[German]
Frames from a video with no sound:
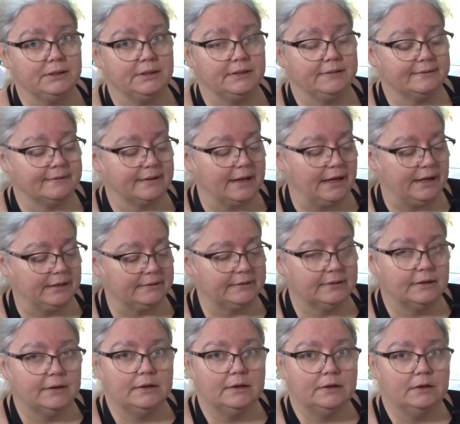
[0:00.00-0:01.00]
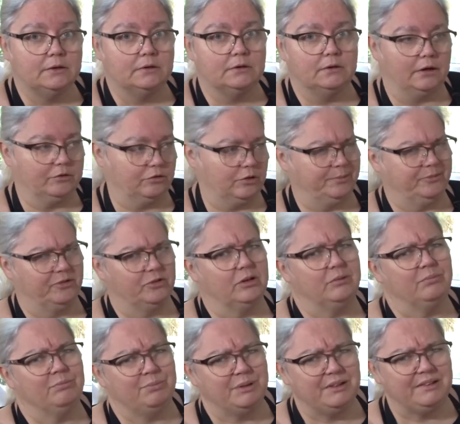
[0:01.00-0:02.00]
die jetzt gerade also
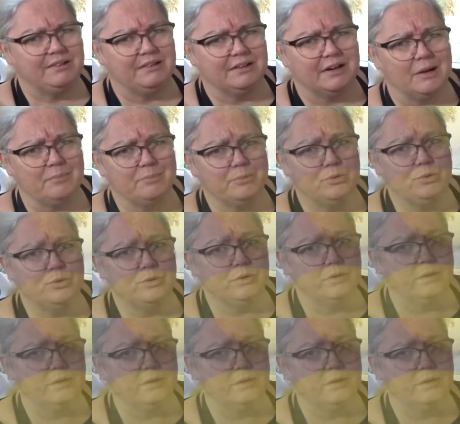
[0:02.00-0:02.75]
ein bisschen abkühlen